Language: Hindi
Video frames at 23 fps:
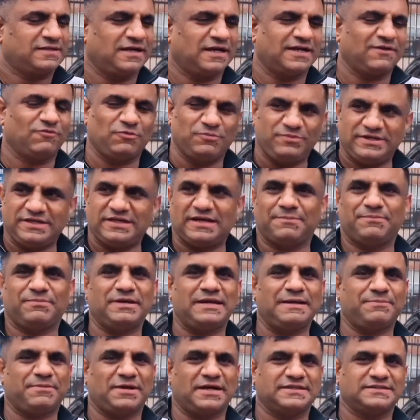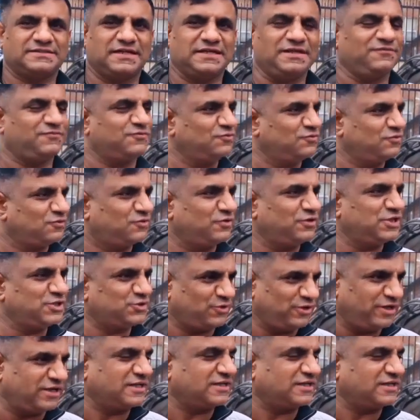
ताकि वो भी अपने पाकिस्तानी फूड को